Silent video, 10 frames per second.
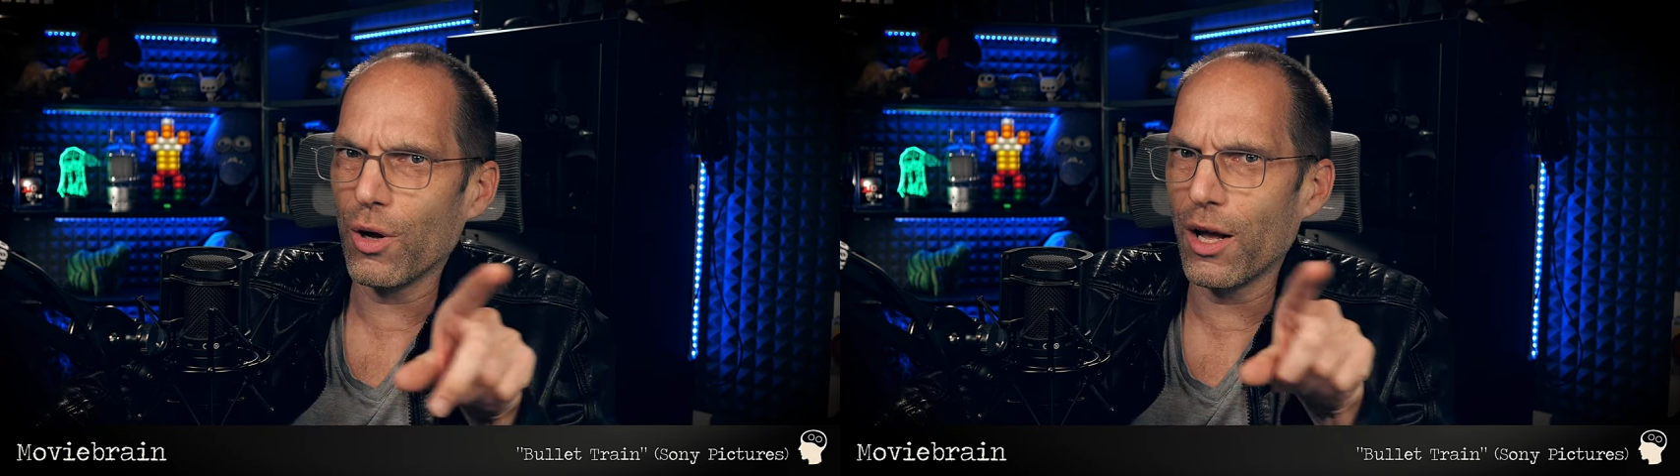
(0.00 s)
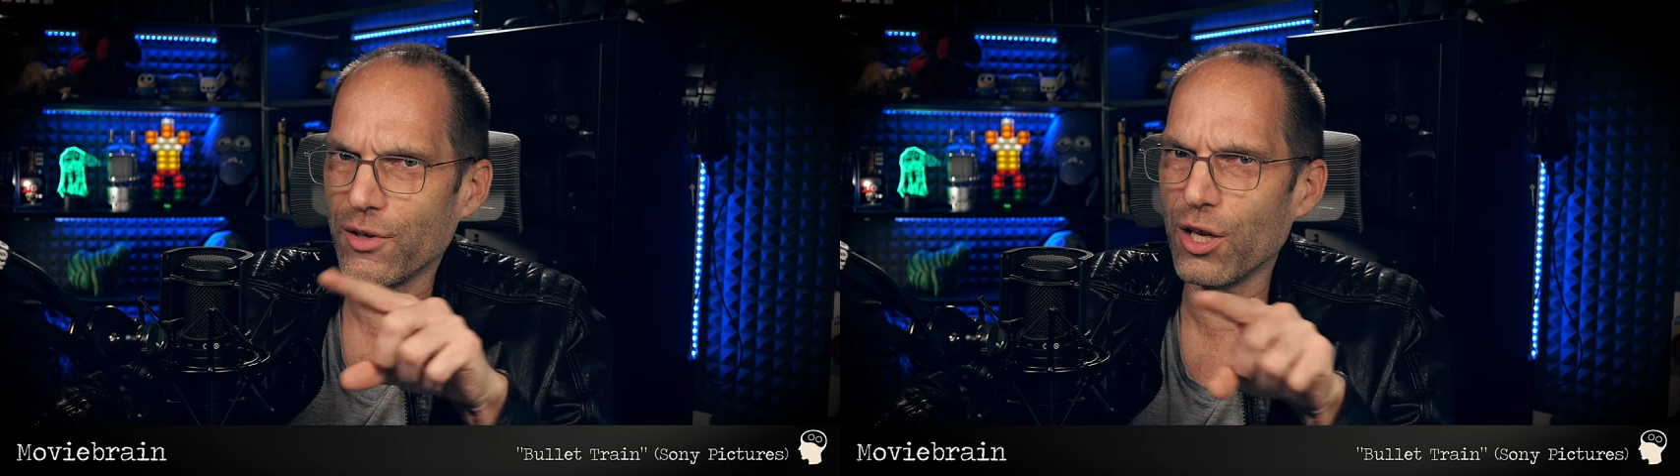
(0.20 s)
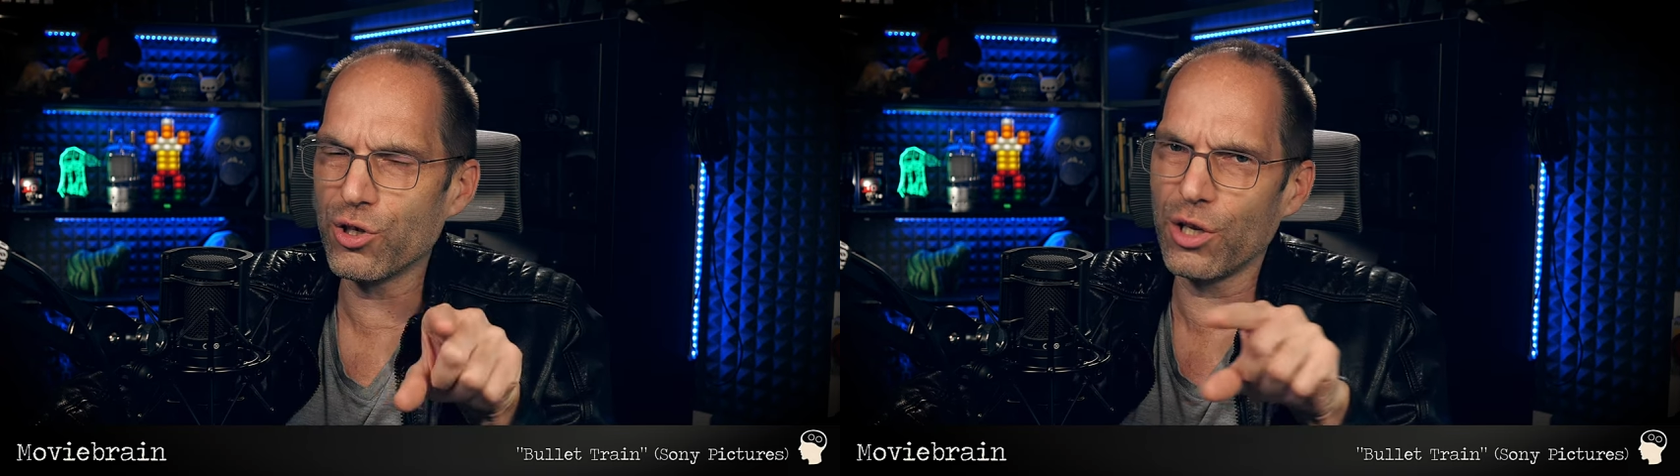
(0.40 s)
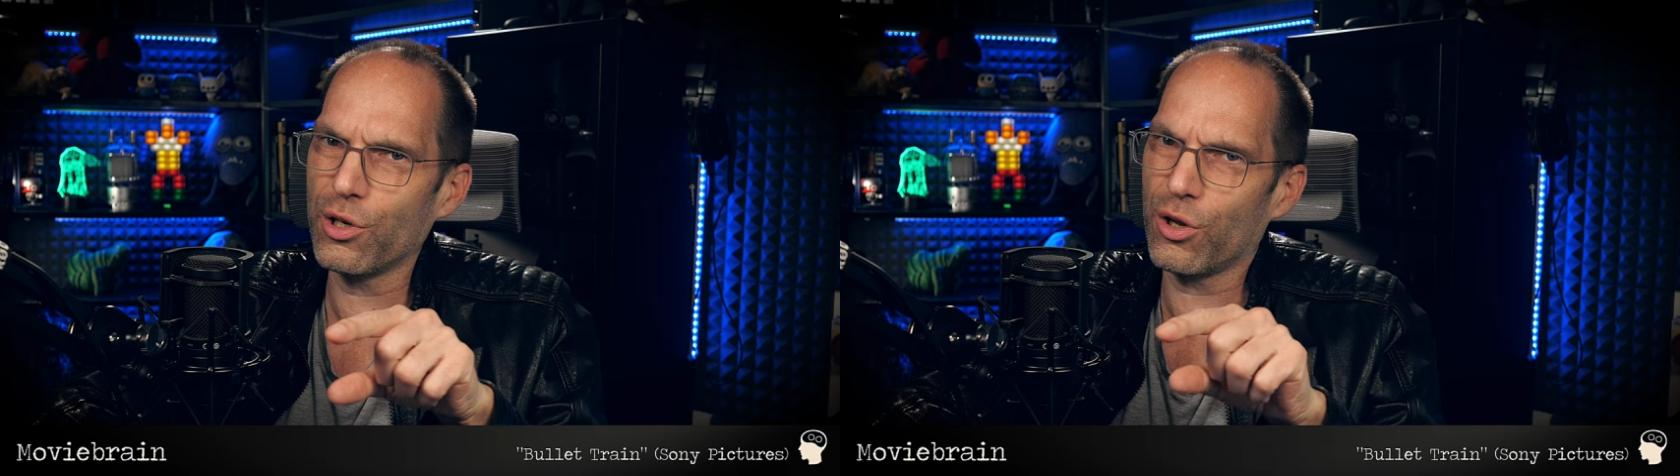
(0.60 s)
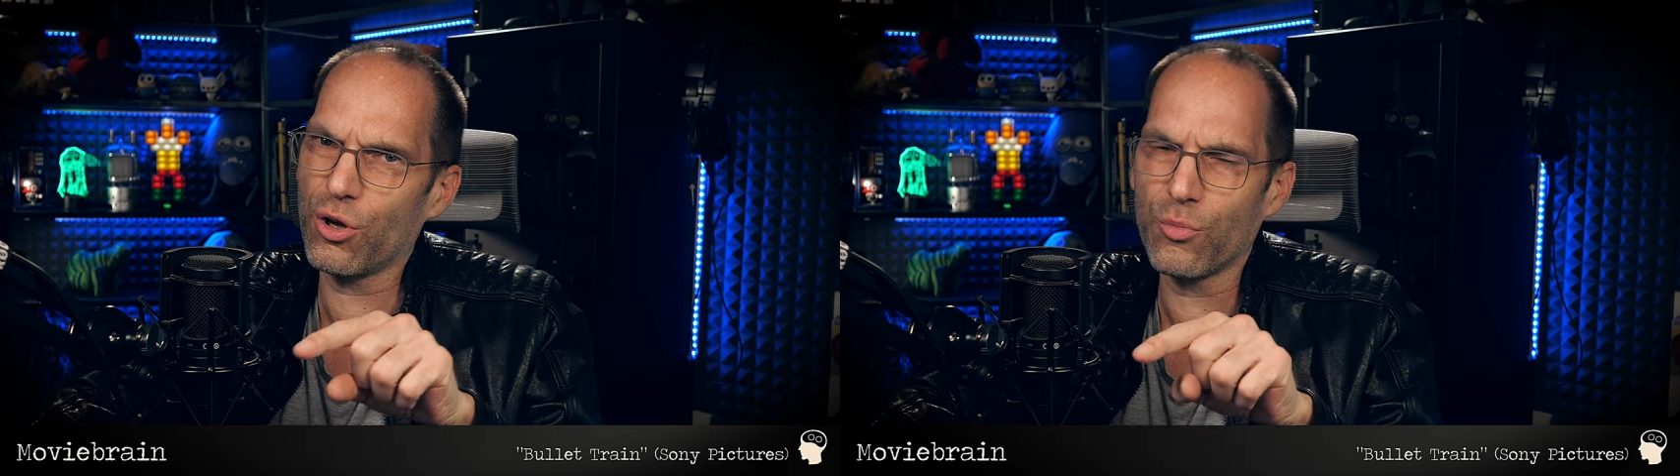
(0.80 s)
an der
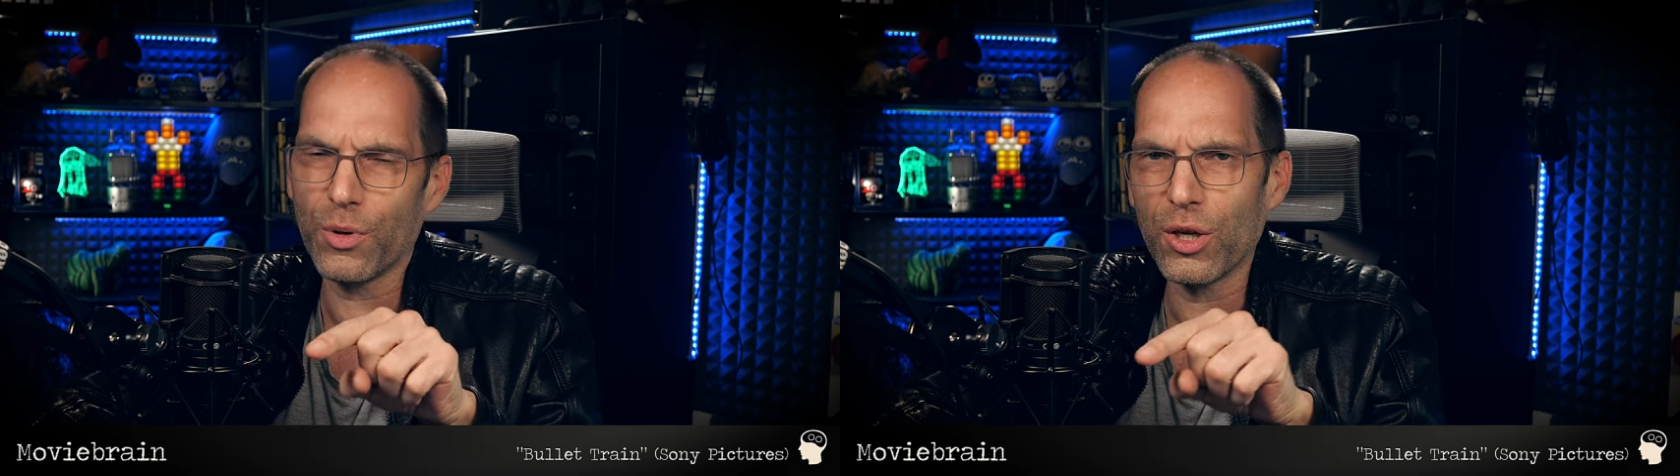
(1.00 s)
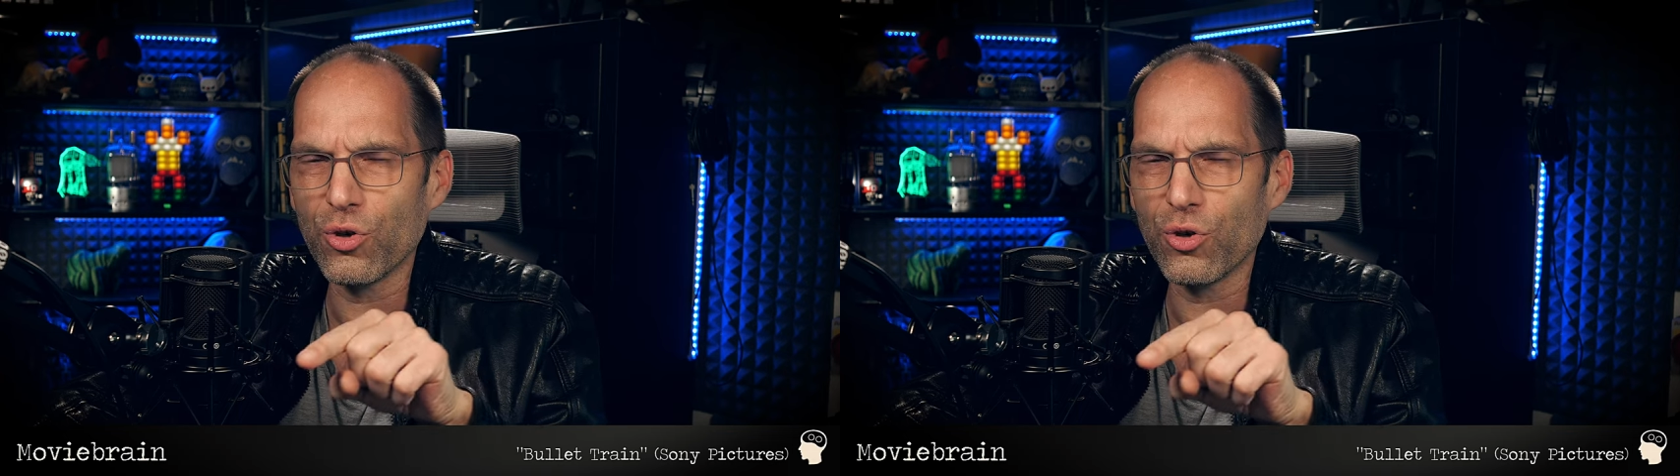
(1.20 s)
Stelle, da könnte man ja